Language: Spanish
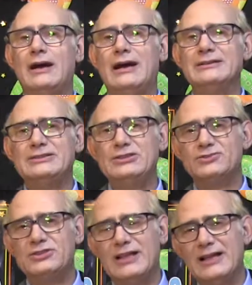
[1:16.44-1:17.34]

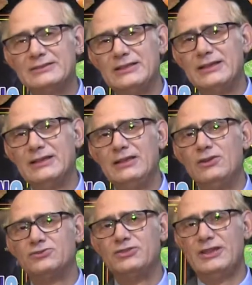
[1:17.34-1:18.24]
antioxidante
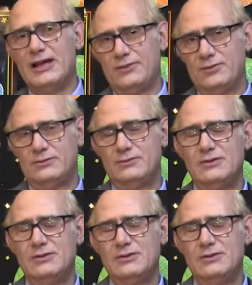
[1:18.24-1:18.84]
y oxidado.